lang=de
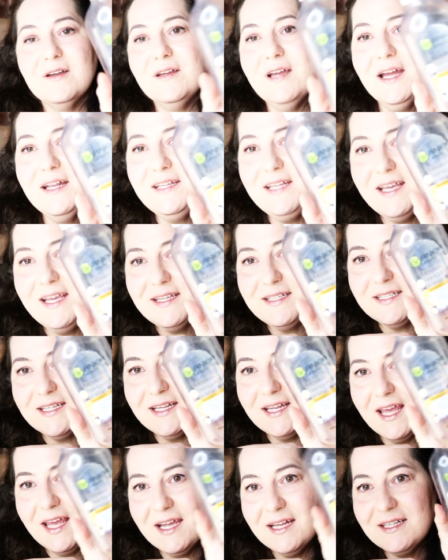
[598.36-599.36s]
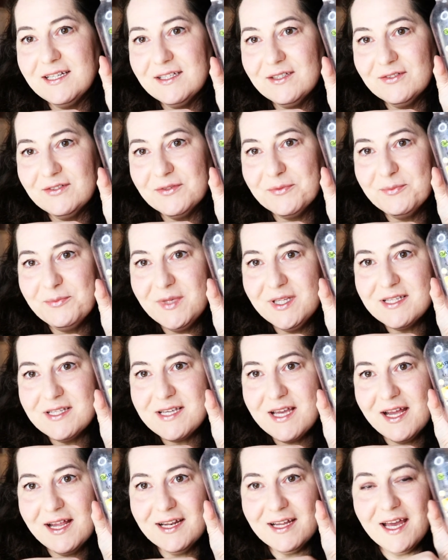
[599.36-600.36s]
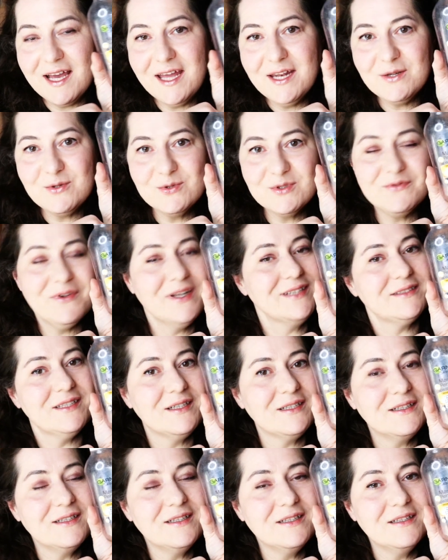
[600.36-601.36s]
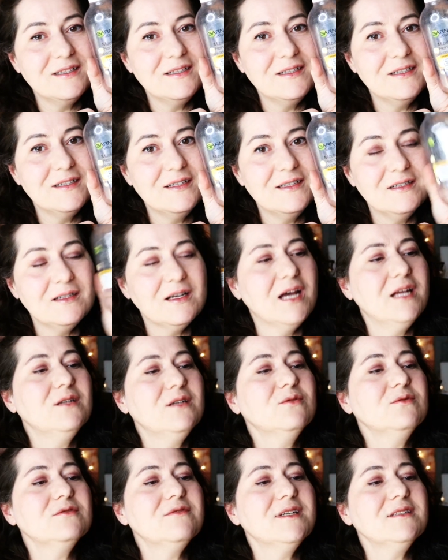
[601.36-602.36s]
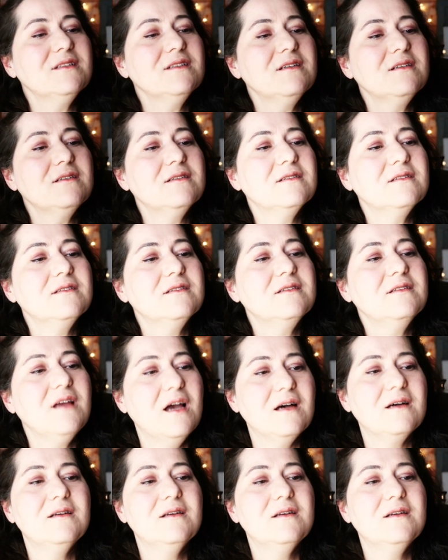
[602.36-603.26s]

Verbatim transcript: Garnier Skin Active Micellen Reinigungswasser. Reinigungswasser? Ja.